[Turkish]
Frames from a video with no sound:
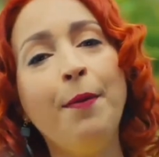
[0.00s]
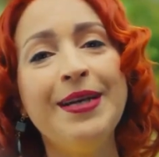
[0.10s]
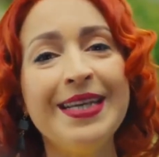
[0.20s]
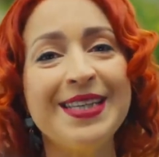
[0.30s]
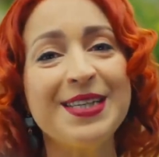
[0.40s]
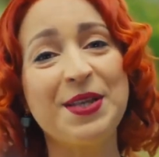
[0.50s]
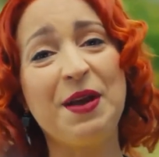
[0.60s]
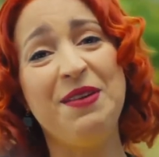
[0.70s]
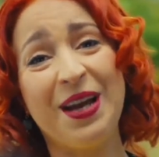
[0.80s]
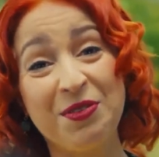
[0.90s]
ama neyse işte
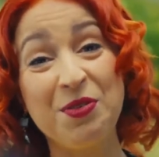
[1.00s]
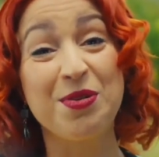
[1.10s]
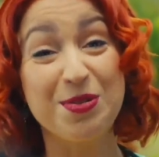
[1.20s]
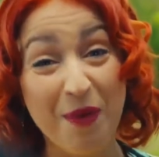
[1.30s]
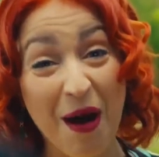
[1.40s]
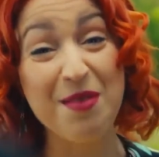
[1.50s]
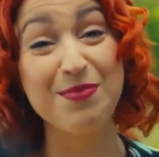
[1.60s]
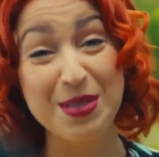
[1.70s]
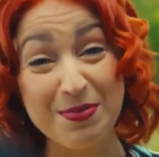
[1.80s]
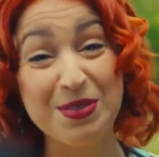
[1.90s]
evlat diyoruz,
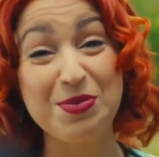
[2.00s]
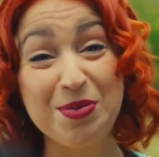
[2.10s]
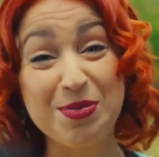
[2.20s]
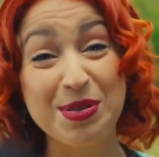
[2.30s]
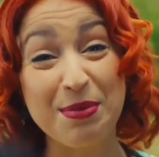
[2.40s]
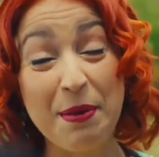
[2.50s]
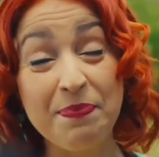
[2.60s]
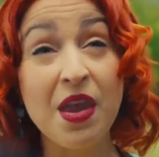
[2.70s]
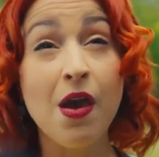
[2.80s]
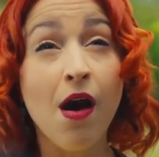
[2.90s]
bağrımıza basıyoruz tabii.
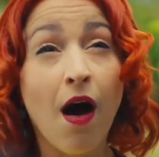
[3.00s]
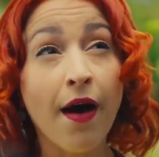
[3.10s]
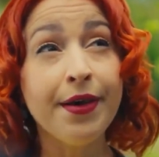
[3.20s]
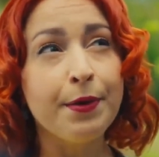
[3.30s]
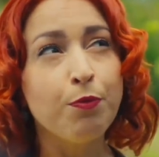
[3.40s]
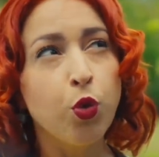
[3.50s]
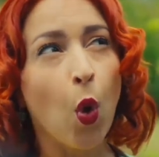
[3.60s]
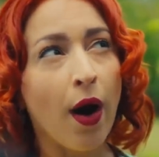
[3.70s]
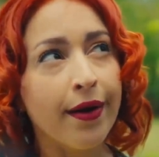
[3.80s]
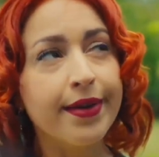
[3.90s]
Hayır, bu
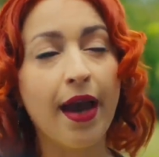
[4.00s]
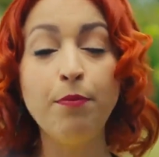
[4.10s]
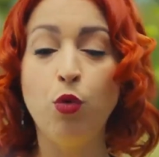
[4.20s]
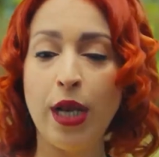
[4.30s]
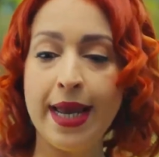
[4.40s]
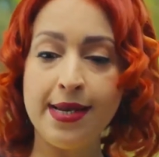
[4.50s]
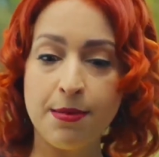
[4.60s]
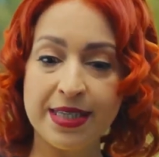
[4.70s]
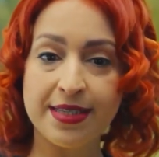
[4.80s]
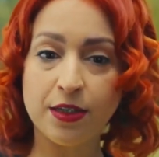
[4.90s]
doğarken böyle
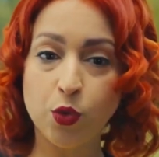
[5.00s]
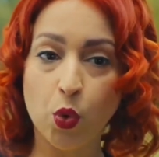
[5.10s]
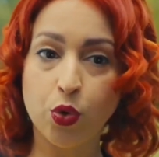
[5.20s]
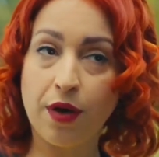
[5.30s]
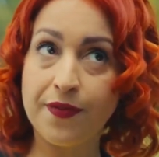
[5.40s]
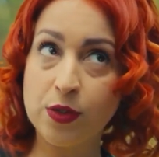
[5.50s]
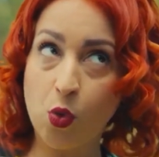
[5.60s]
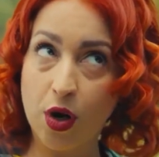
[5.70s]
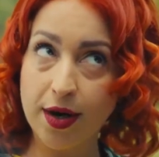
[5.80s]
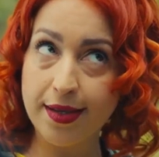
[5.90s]
enlemesine doğdu. Kafası
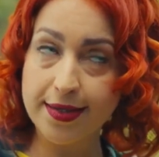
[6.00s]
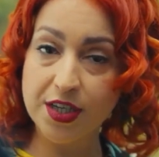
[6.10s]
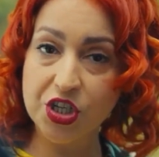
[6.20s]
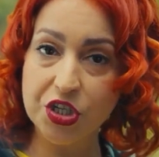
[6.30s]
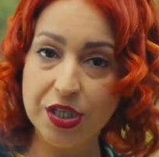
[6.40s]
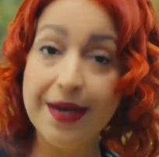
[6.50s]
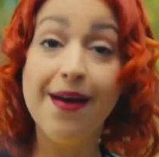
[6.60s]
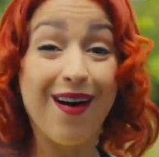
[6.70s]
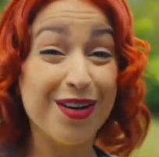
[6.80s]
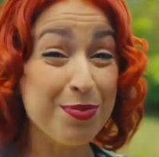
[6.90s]
o arada sıkıştı.
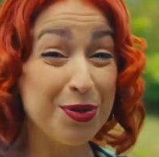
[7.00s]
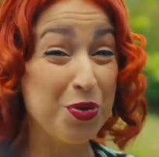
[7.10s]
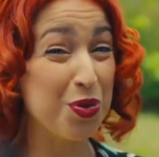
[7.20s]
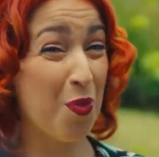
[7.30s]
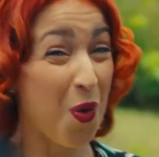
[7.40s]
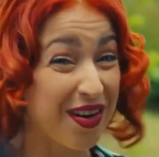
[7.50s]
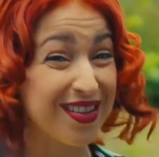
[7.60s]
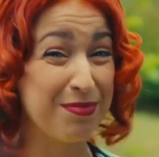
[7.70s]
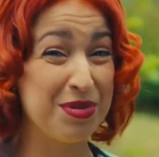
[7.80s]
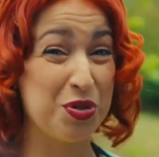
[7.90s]
Acaba diyorum o
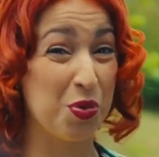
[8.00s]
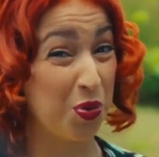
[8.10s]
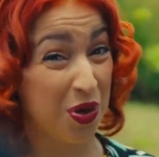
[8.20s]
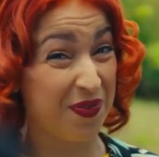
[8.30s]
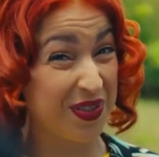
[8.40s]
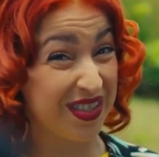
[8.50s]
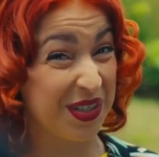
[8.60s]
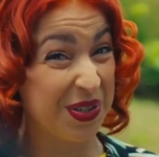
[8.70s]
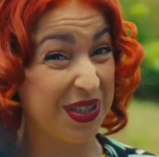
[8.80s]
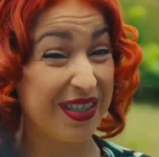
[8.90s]
arada mı bir şey oldu? kafası
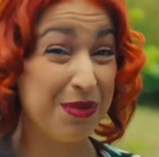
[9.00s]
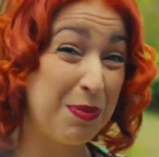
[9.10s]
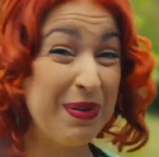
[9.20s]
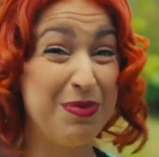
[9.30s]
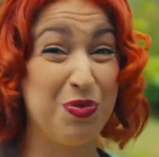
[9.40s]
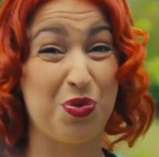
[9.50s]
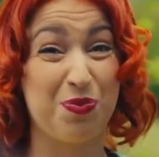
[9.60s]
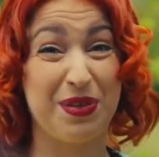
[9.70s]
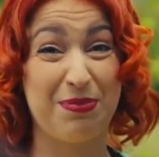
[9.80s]
sıkıştı diye bilemiyorum.